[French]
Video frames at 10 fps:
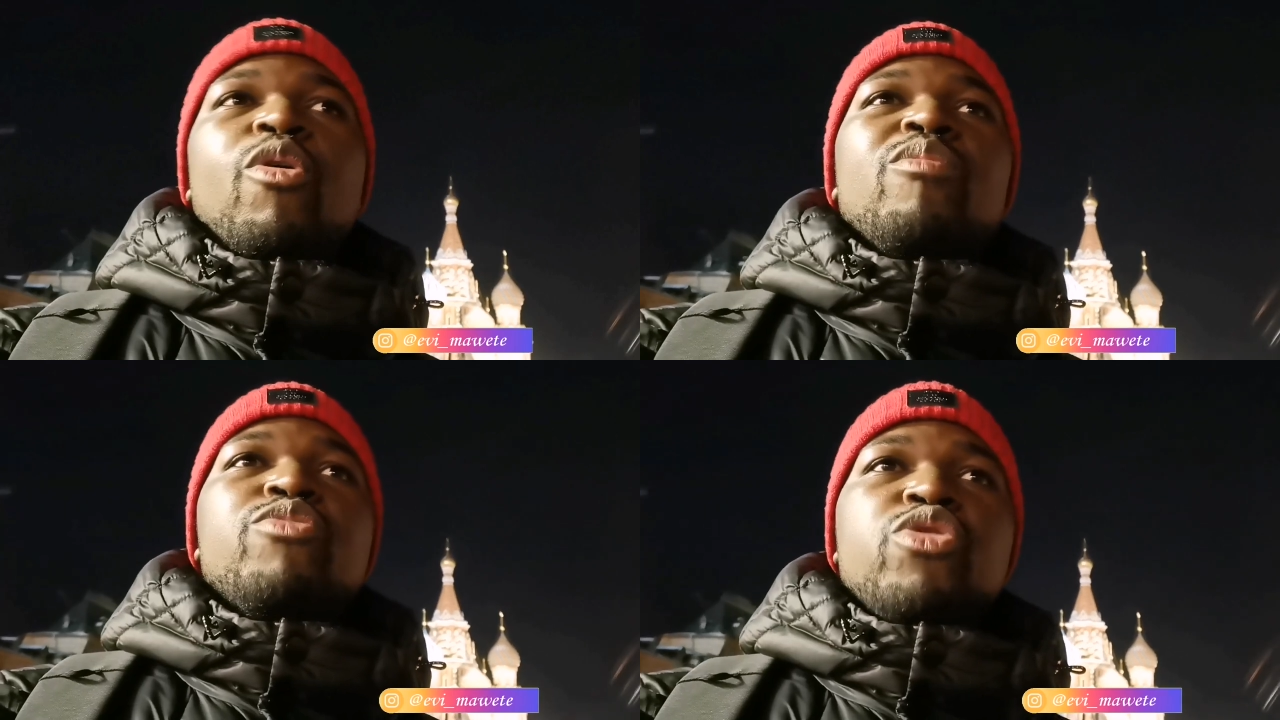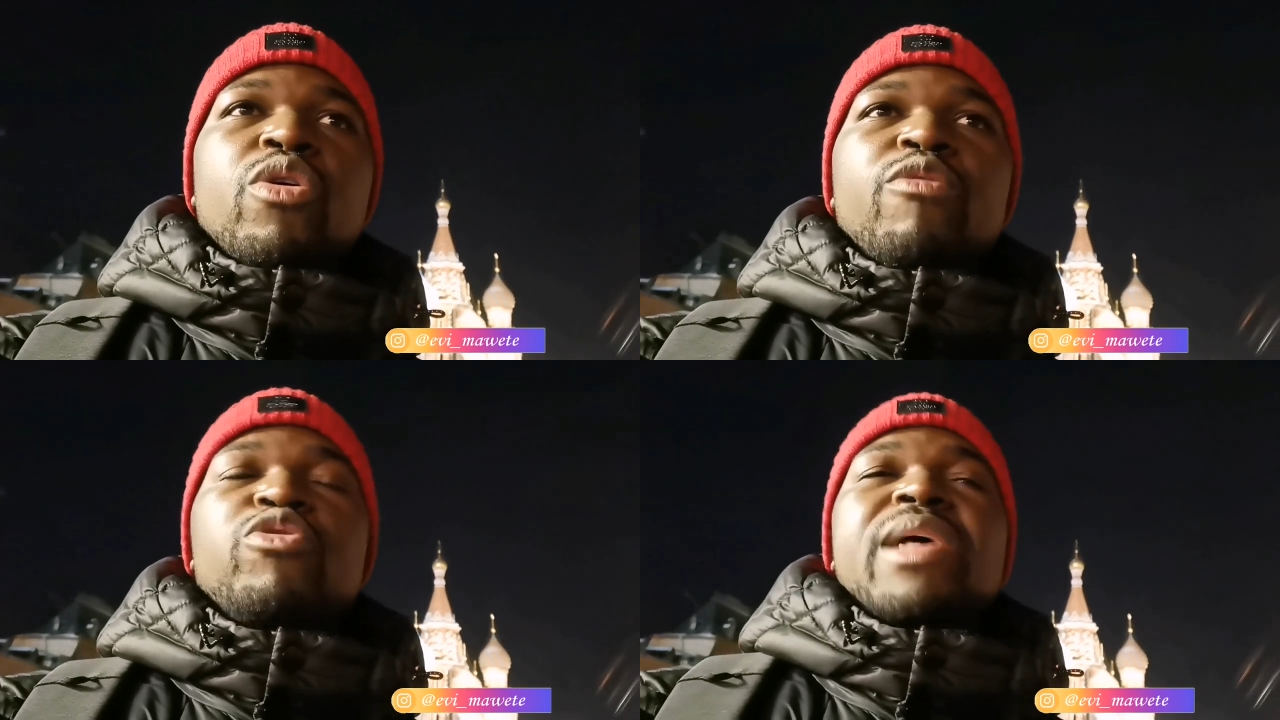pour
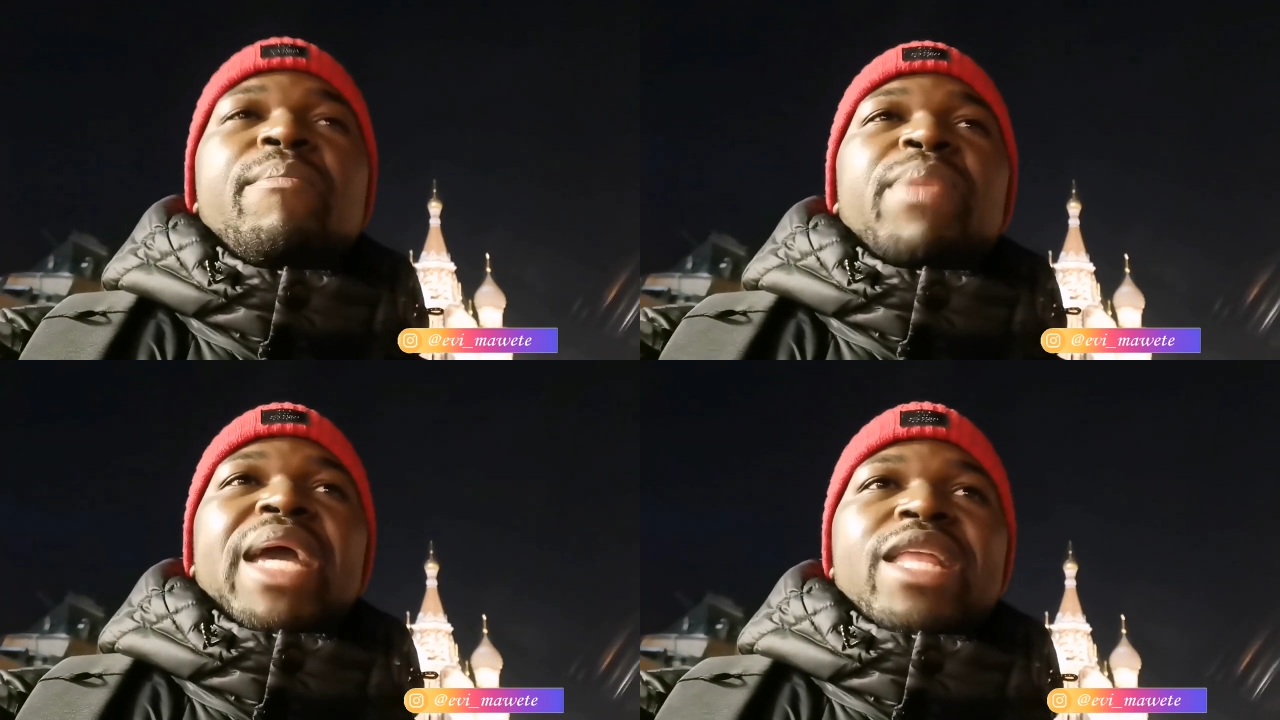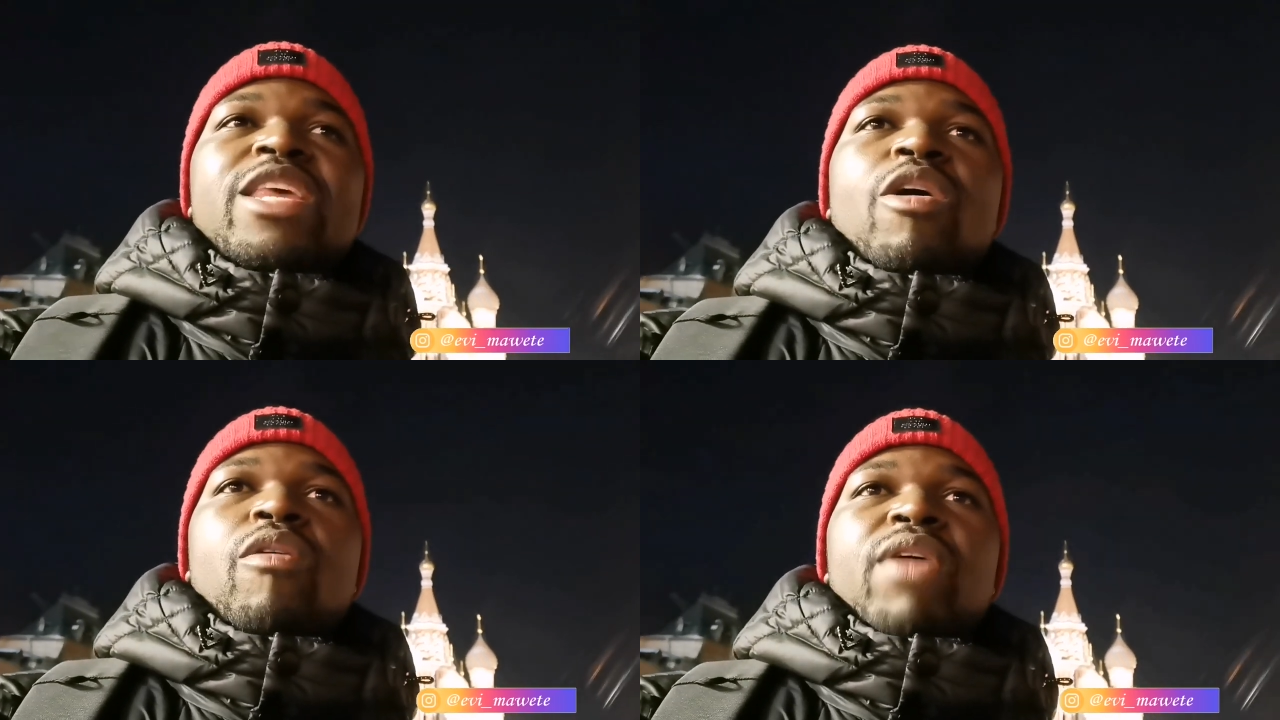mieux vous
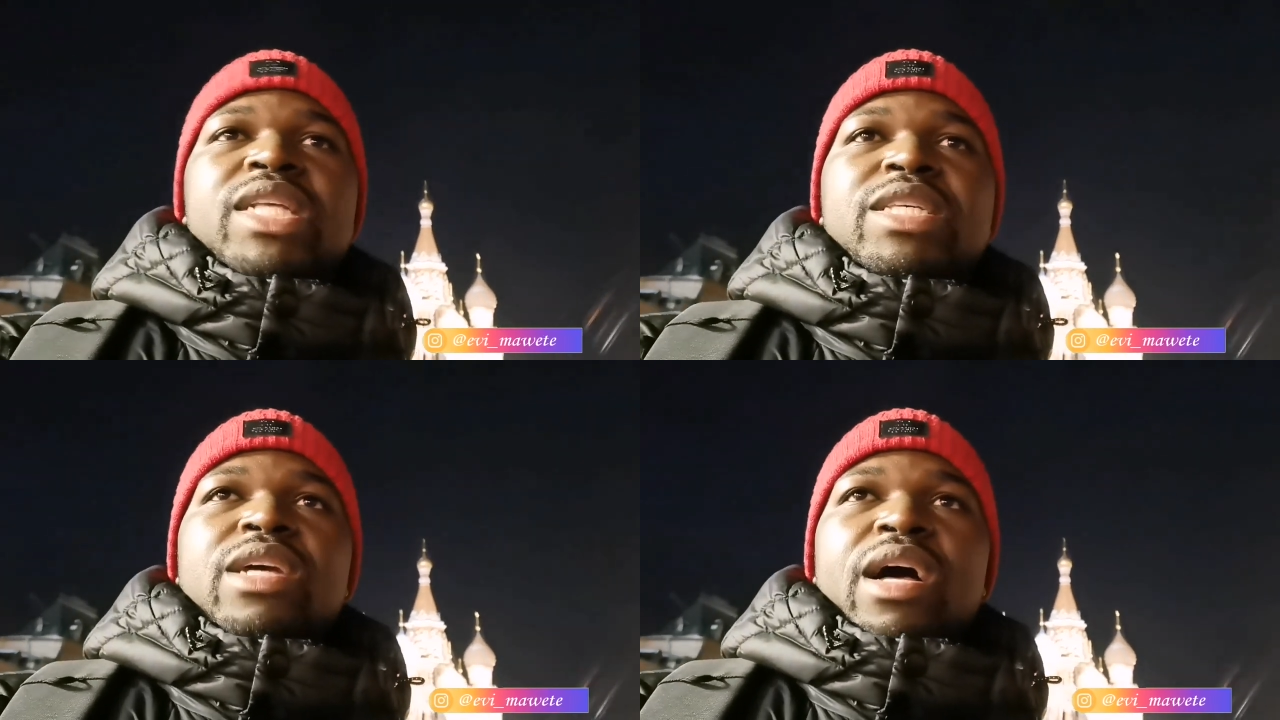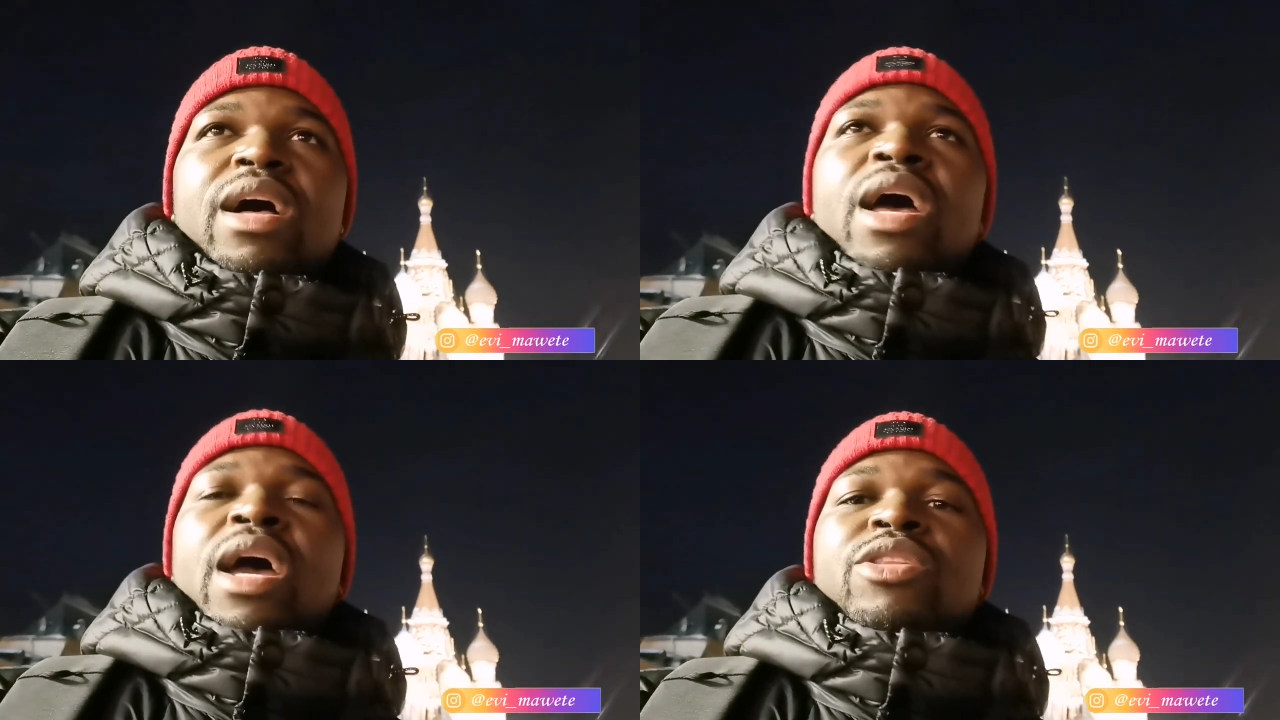imprégner, on va dire,
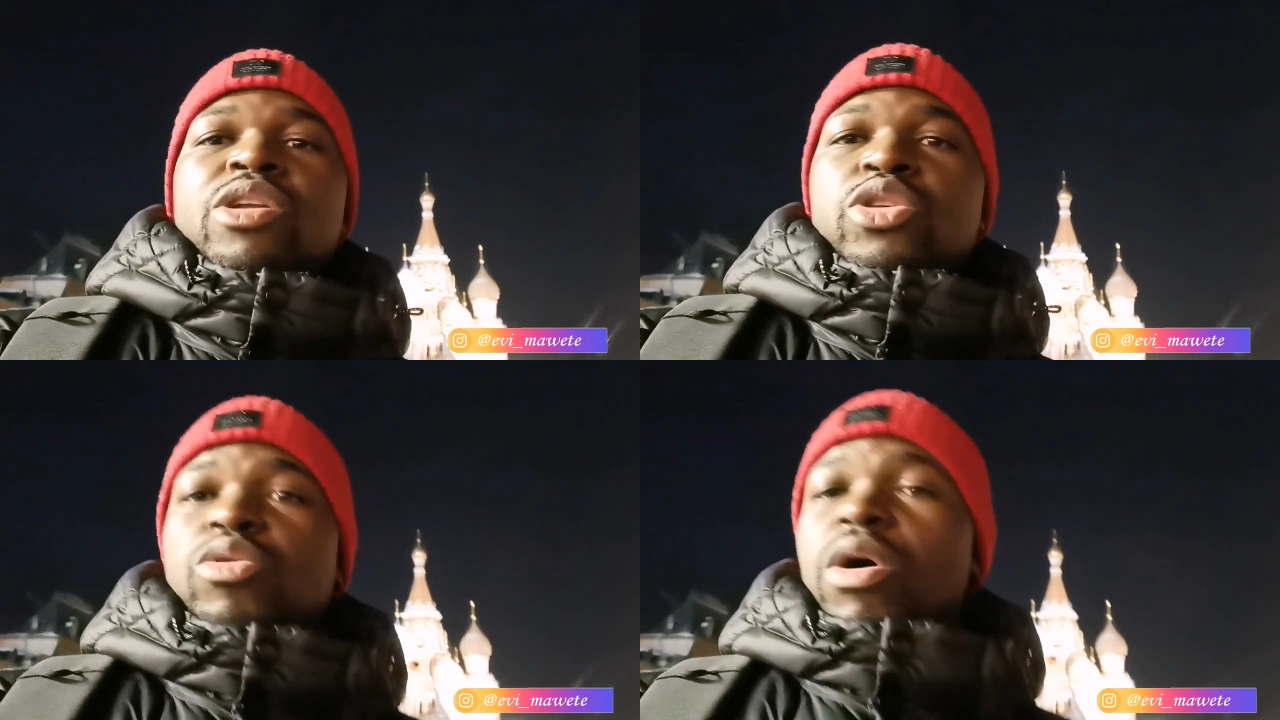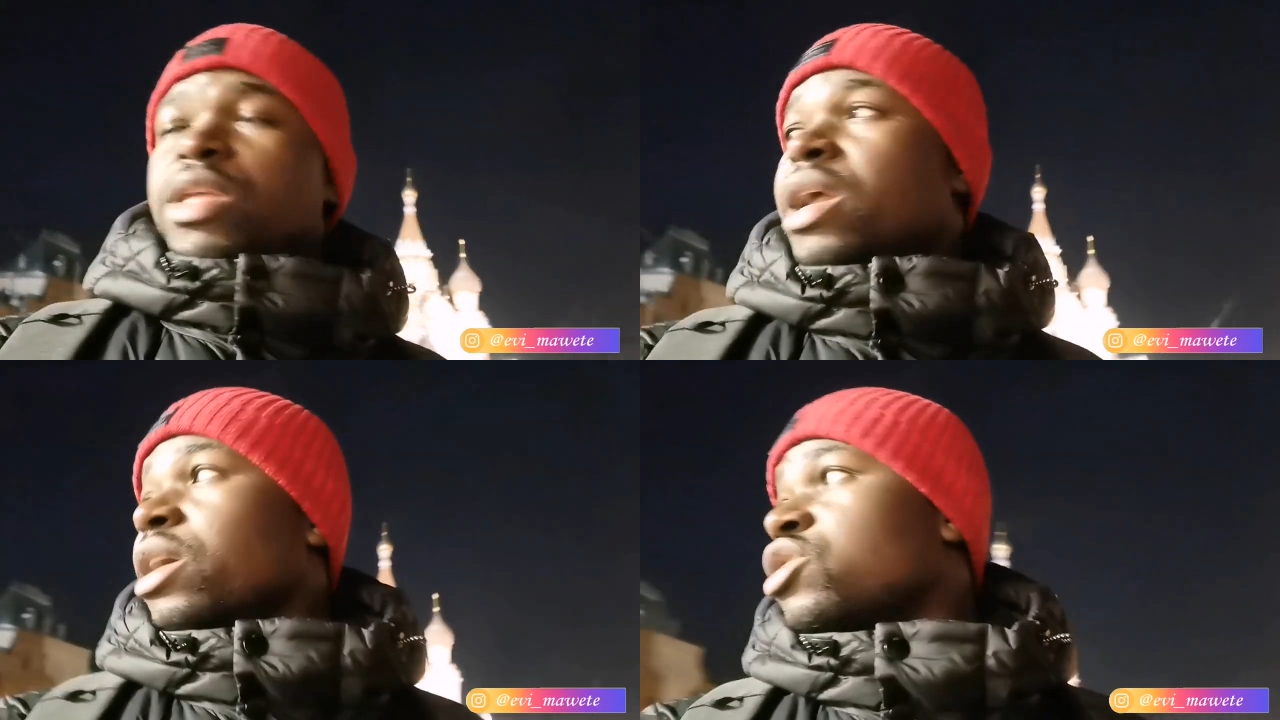hein, de
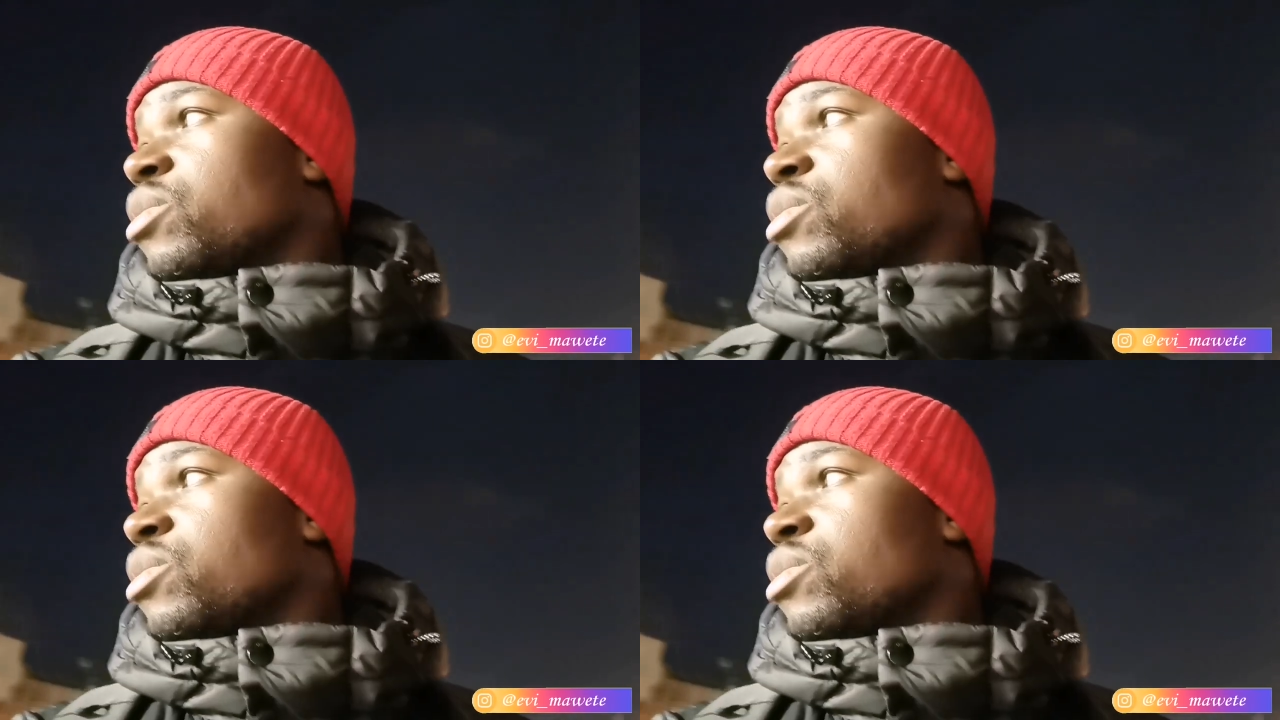l'histoire de la